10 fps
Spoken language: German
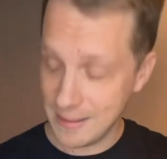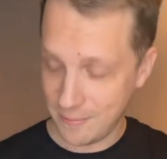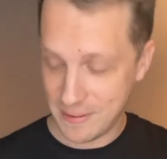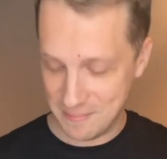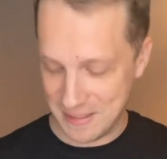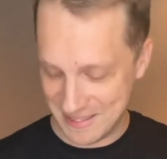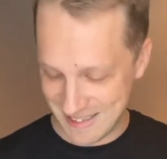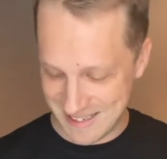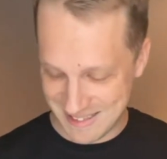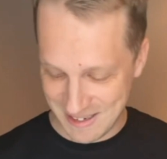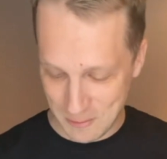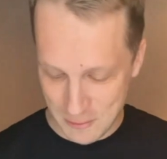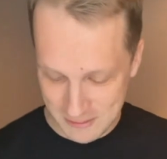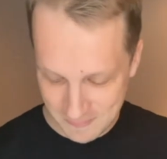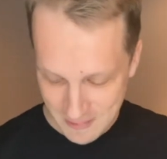gefällt mir sehr, sehr
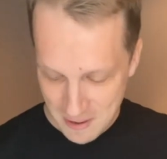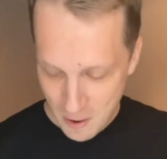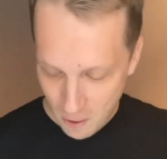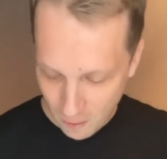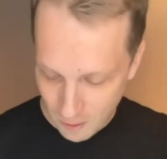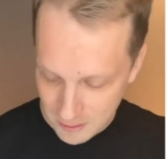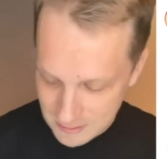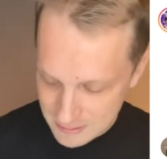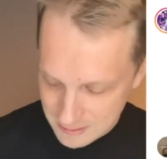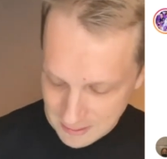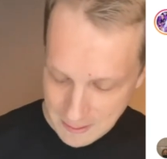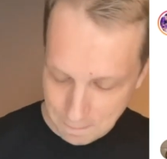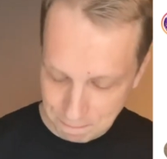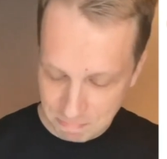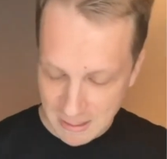gut. Und
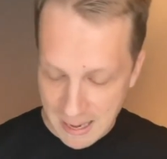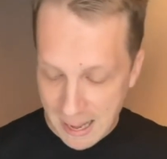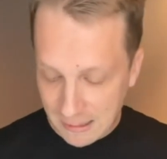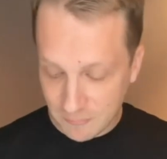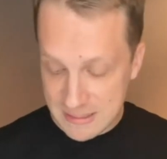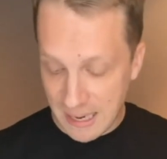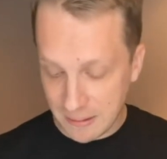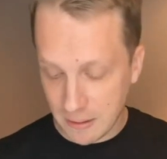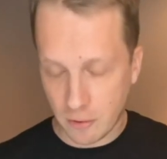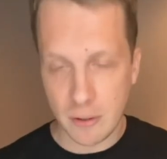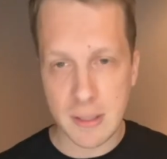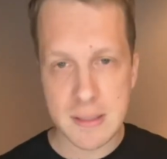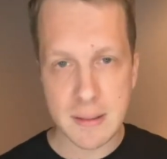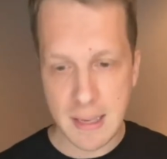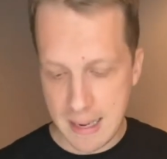ähm, er hat was
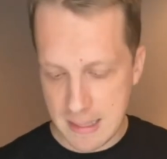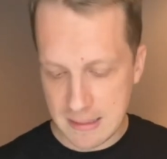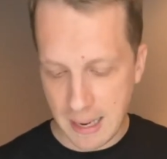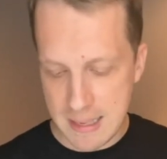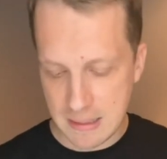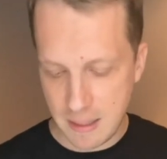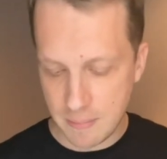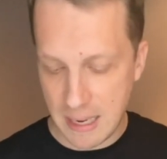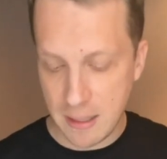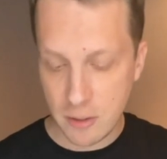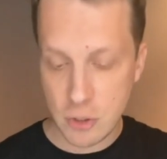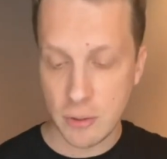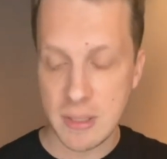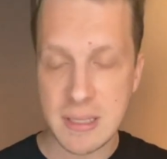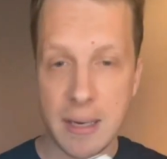angekündigt. Ja, es reicht ihm, denn
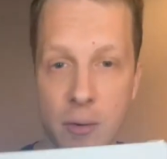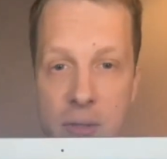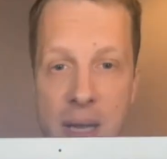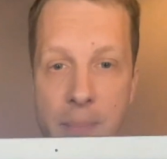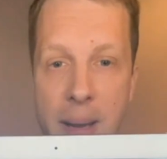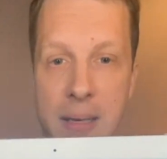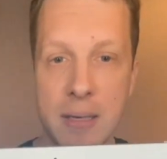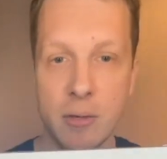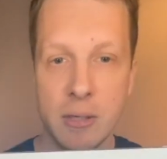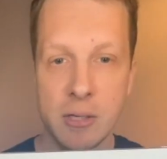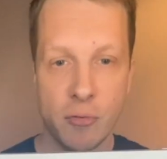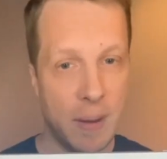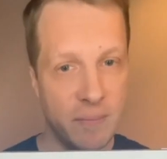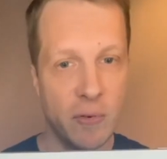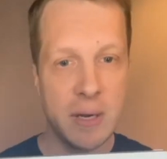schon sein großer Buddy Donald
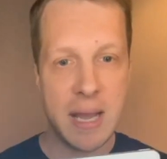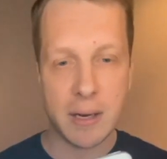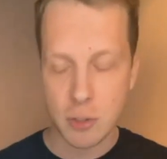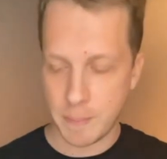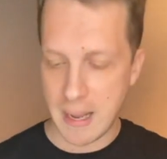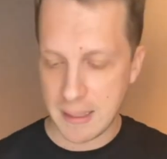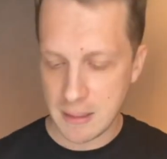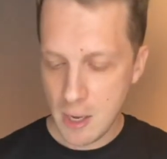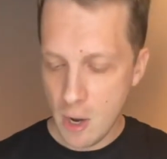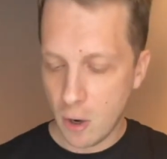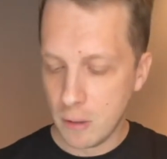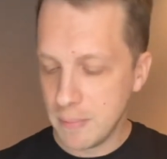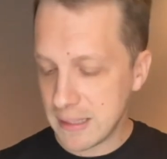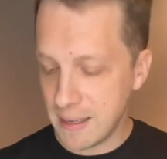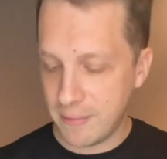Trump wurde ja gesperrt. Und
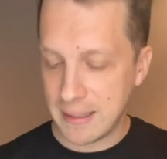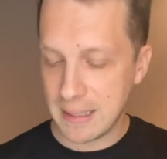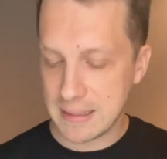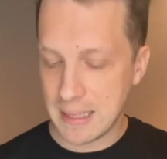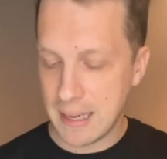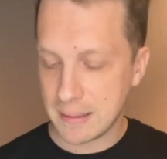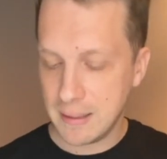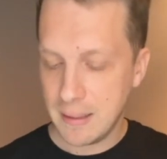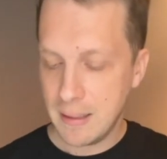Michael Wendler sagt,